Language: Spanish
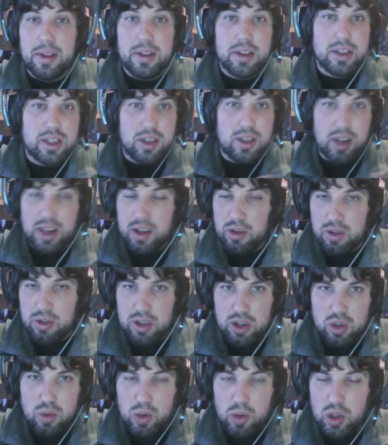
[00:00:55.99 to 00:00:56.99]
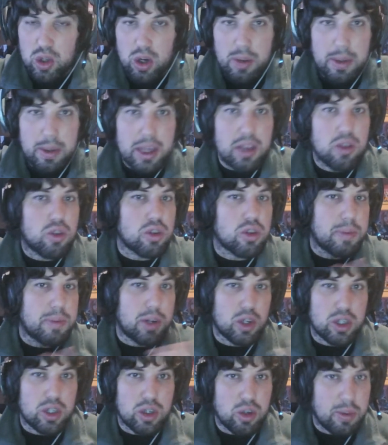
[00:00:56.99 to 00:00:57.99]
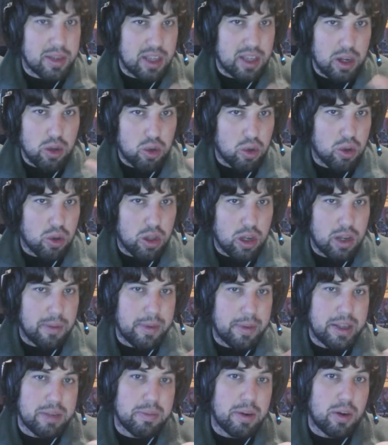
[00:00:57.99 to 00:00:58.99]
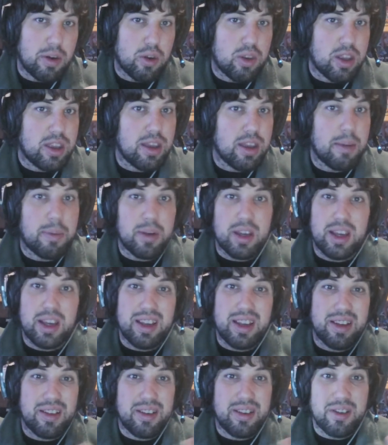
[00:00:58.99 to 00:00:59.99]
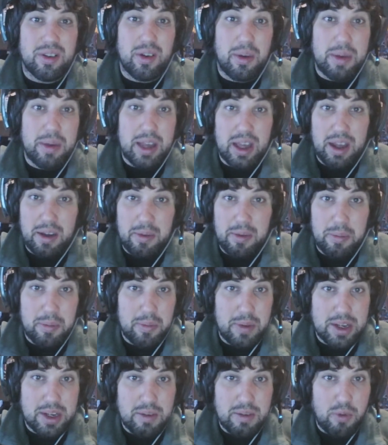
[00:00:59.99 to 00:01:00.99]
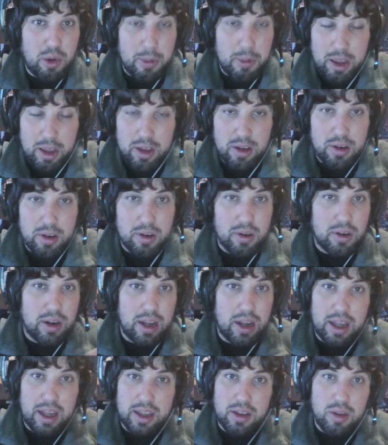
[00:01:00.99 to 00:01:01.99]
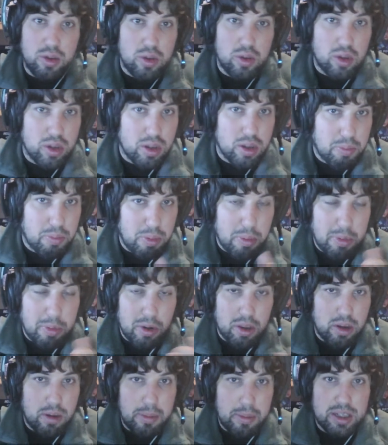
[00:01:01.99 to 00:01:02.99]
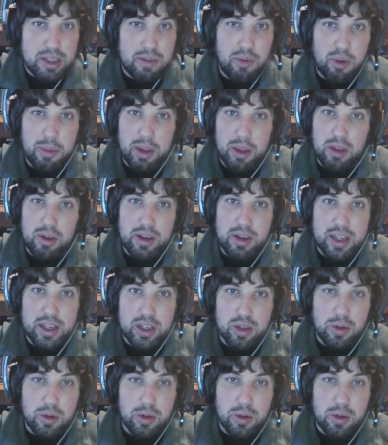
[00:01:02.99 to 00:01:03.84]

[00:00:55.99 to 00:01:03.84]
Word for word: Salieron tres o cuatro eventos, pero se comentaron todos en la misma noticia porque no había más información. Ion no proporcionó más información que eso.